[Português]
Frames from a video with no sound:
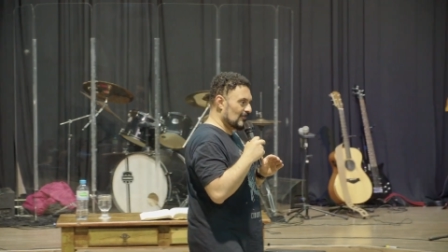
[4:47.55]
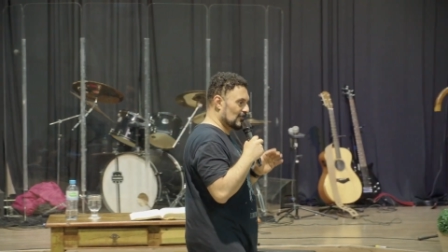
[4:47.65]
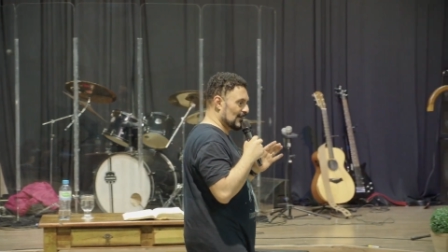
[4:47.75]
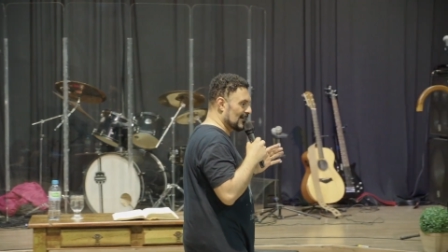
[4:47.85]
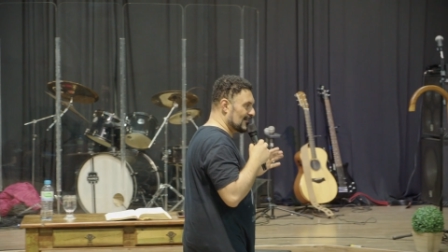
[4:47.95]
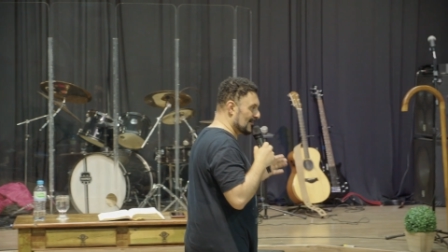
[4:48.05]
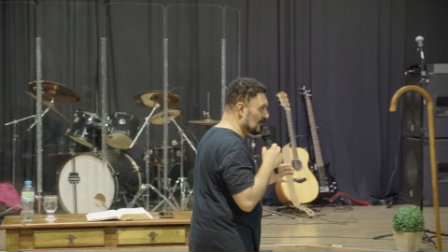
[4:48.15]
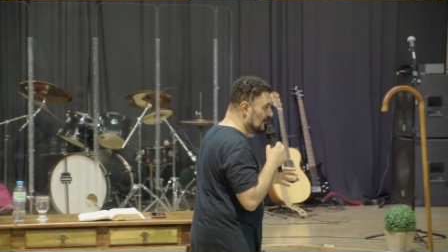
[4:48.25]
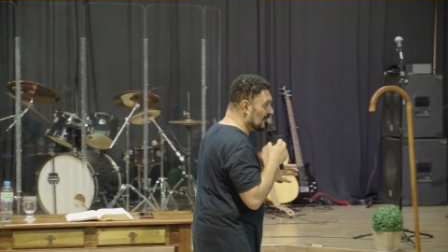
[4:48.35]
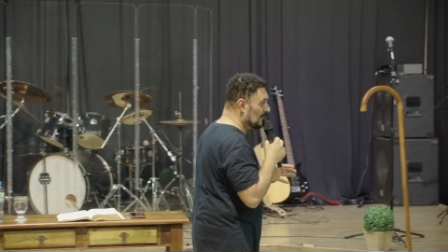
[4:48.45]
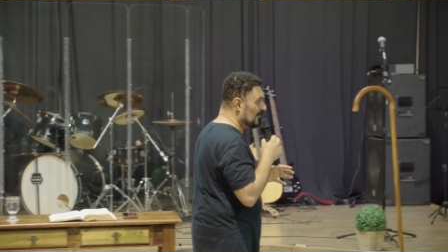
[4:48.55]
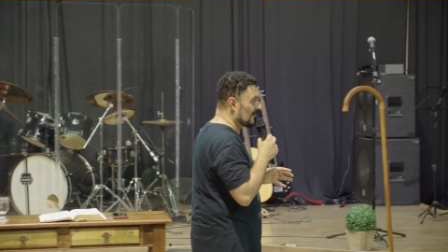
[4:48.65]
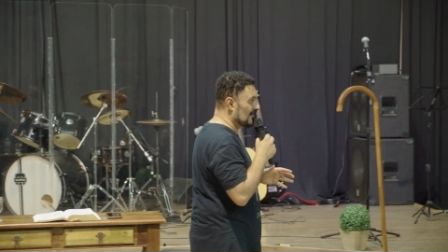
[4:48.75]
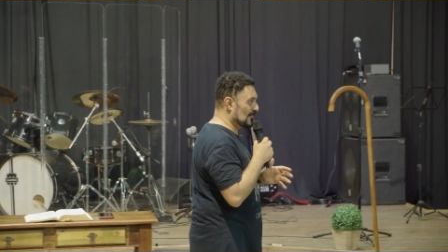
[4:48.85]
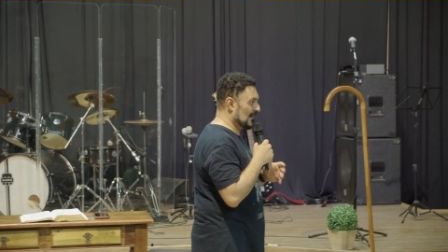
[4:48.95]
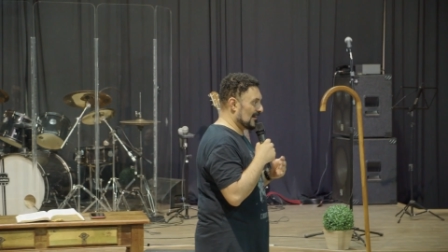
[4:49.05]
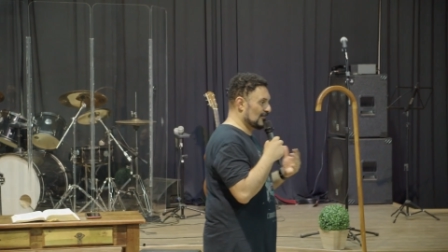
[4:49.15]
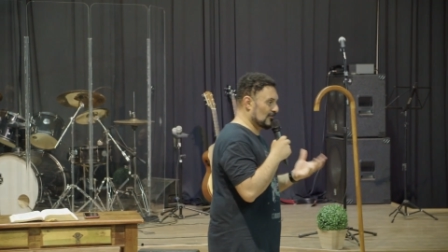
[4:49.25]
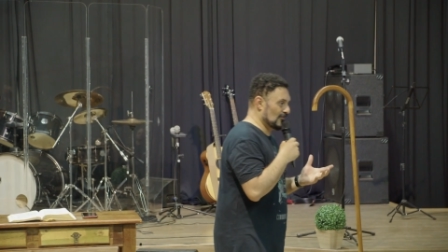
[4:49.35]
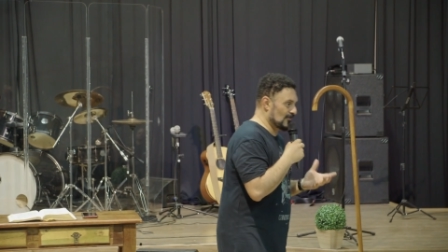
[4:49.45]
Mas para eles é muito simples. E para quem
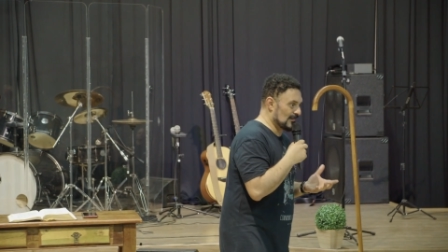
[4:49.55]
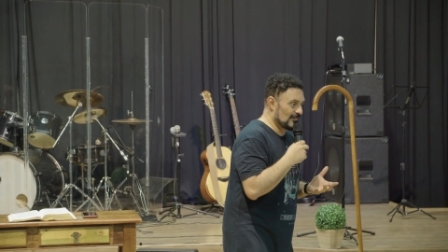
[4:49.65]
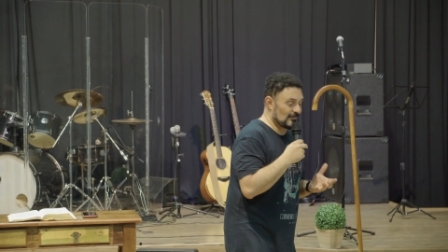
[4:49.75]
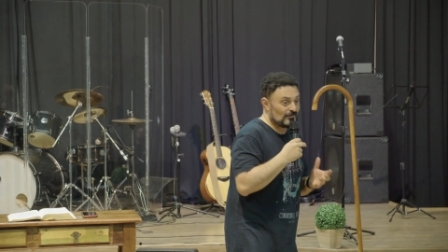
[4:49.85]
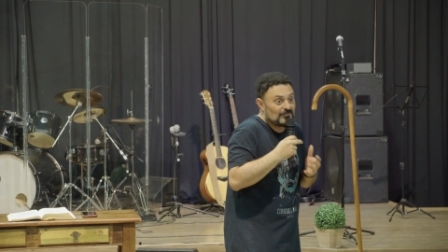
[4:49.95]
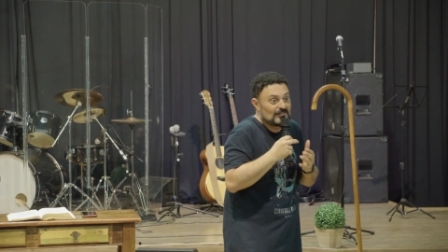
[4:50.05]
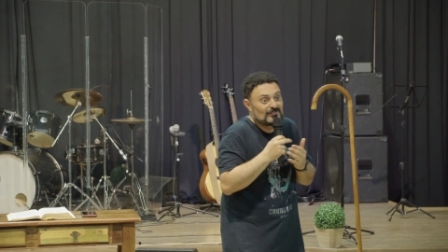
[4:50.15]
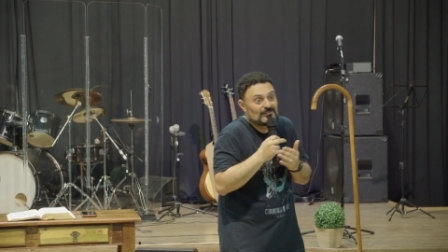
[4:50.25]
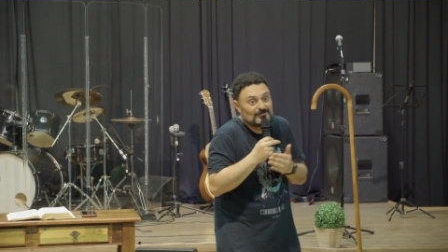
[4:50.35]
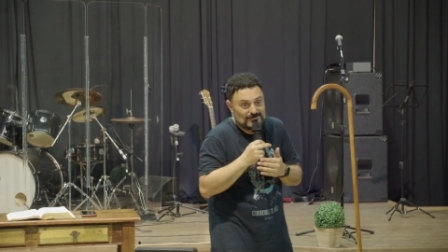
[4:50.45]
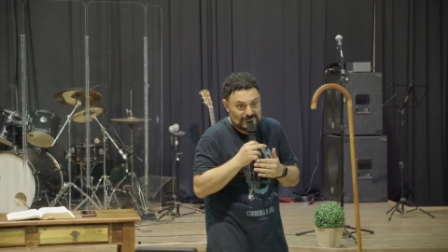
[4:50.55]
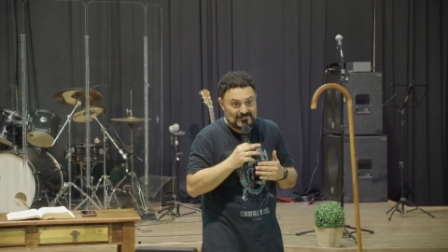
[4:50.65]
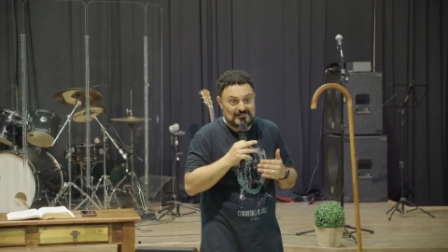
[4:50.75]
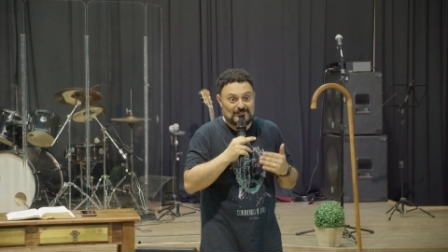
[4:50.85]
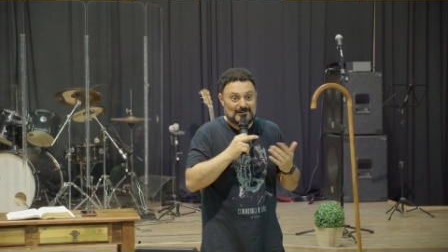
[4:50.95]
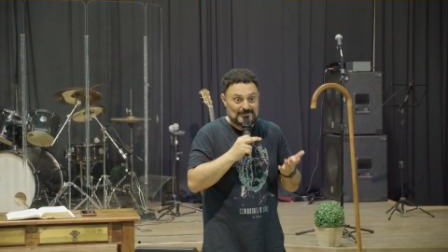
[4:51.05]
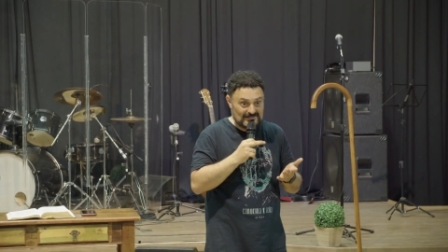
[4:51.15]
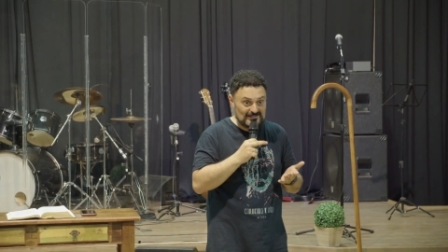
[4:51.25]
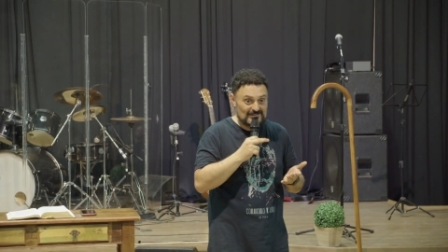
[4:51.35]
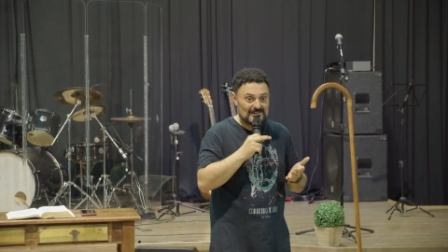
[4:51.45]
estudou hebraico, não que fique simples, você tem que estudar
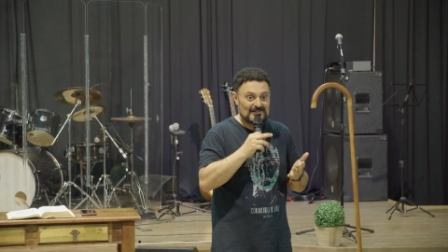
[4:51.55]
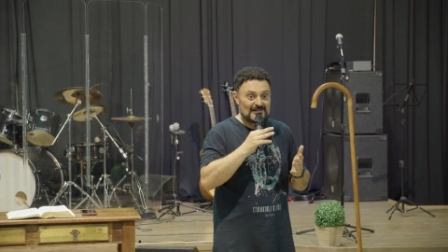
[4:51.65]
bastante.